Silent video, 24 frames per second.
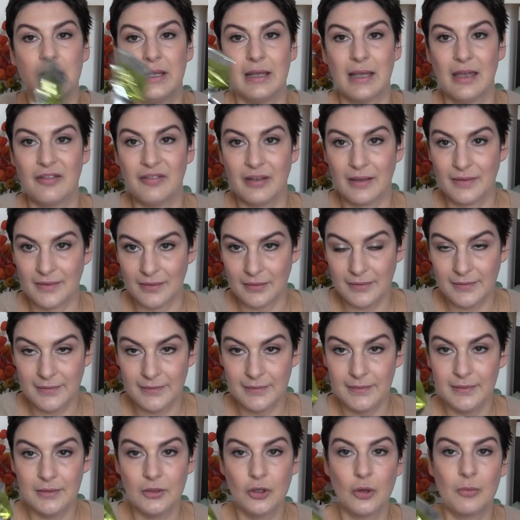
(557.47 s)
Et avec
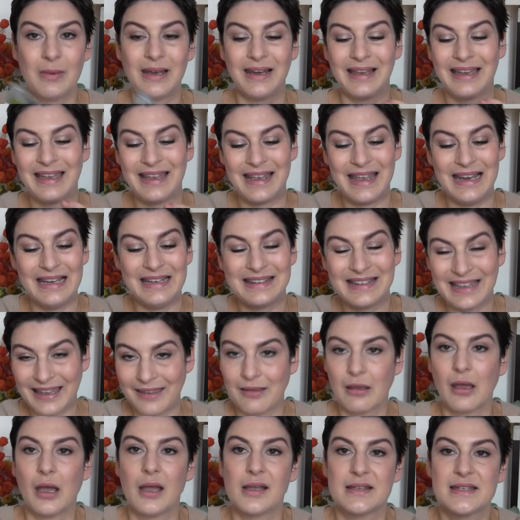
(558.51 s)
celle-ci, comme elle, est
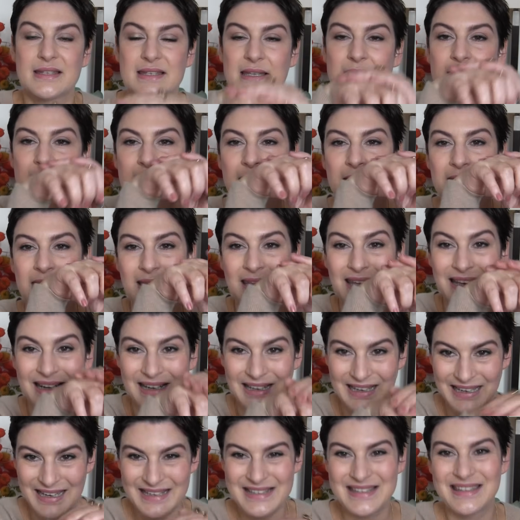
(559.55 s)
très grasse et
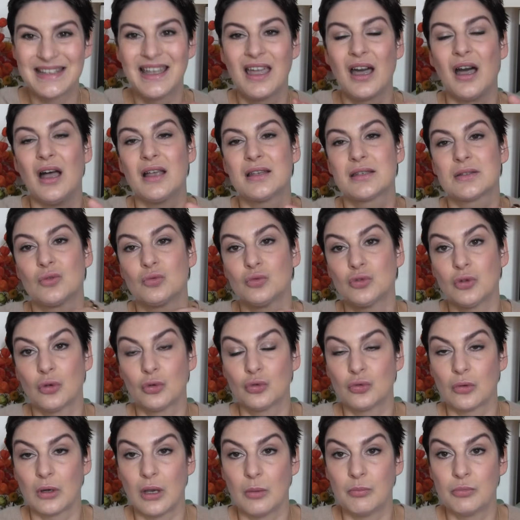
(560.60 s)
elle reste grasse longtemps
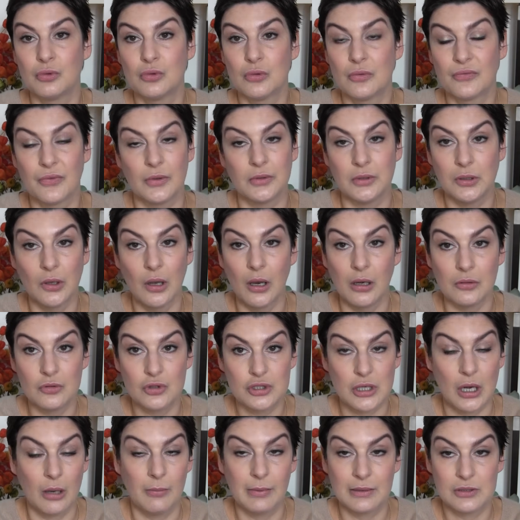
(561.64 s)
sur la peau, enfin d'ailleurs
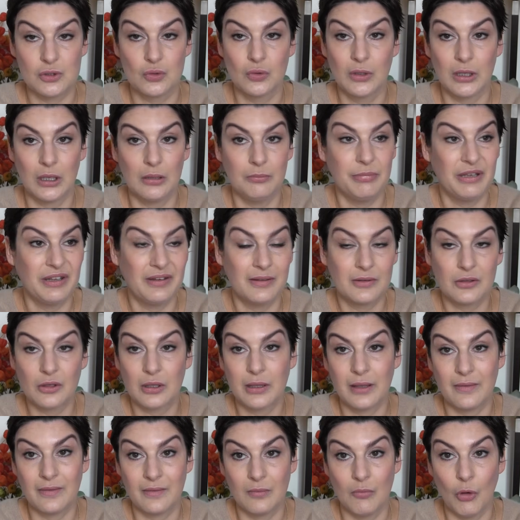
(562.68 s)
j'ai l'impression qu'elle pénètre
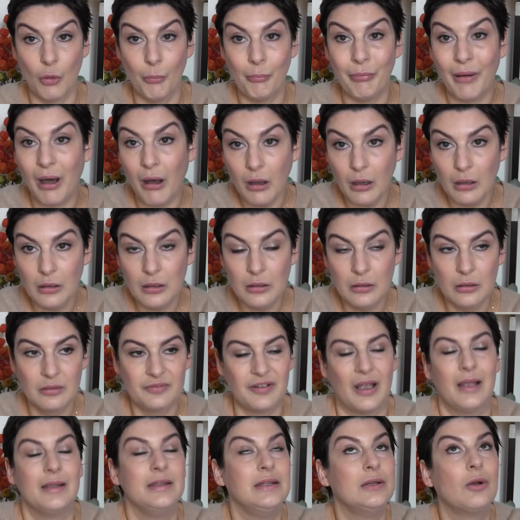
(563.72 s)
quasiment pas.
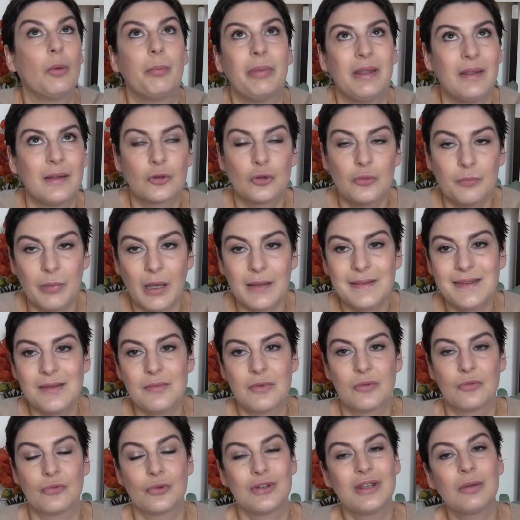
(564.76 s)
Enfin, il en pénètre une partie,
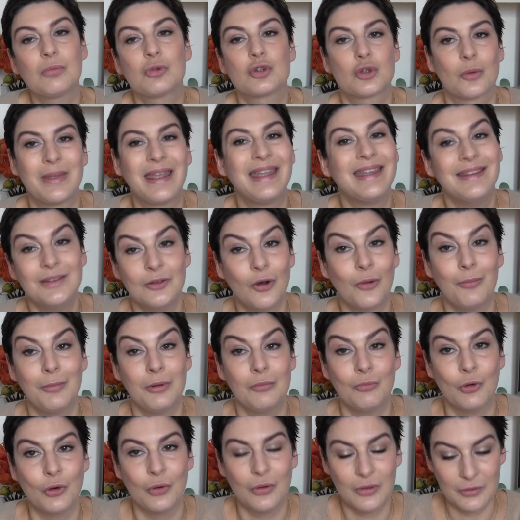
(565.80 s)
mais il faut dire, moi j'en mets
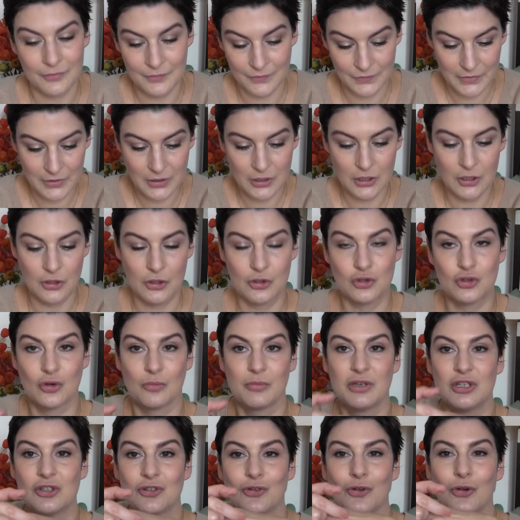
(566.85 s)
énormément. Hein. J'en
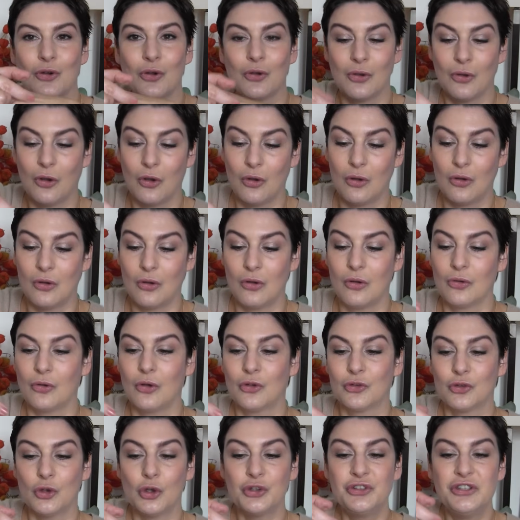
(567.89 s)
mets genre euh,
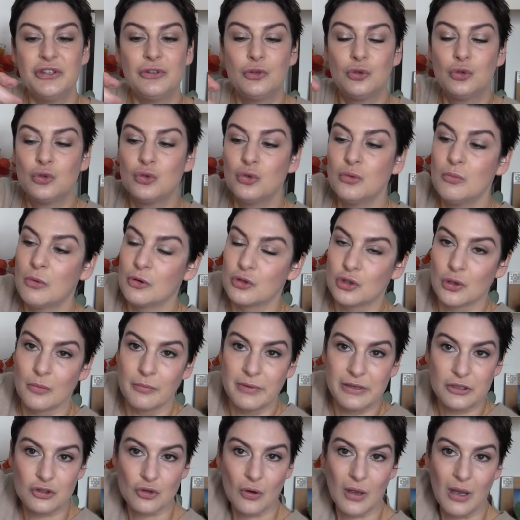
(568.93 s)
en, sortie de tube, j'en
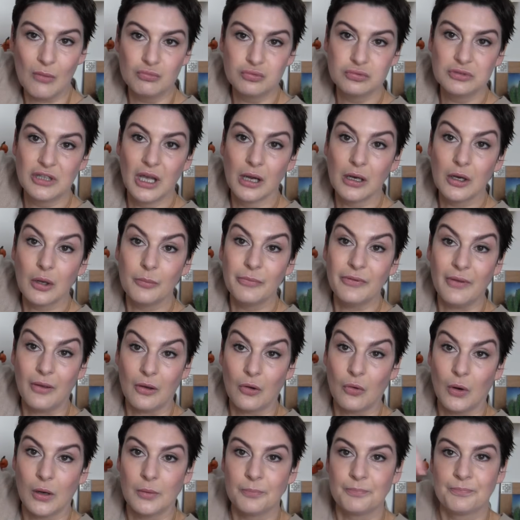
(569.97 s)
mets genre un boudin comme ça
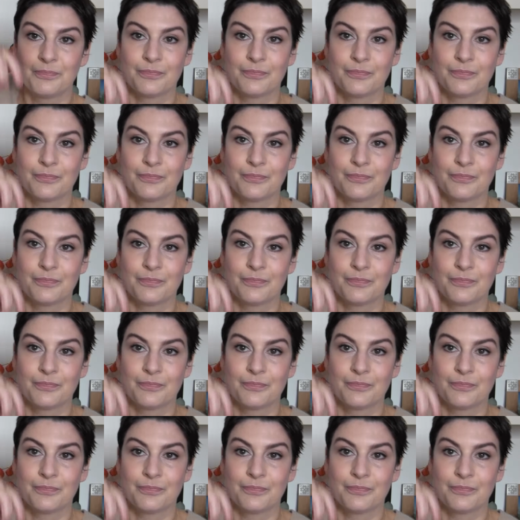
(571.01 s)
quoi.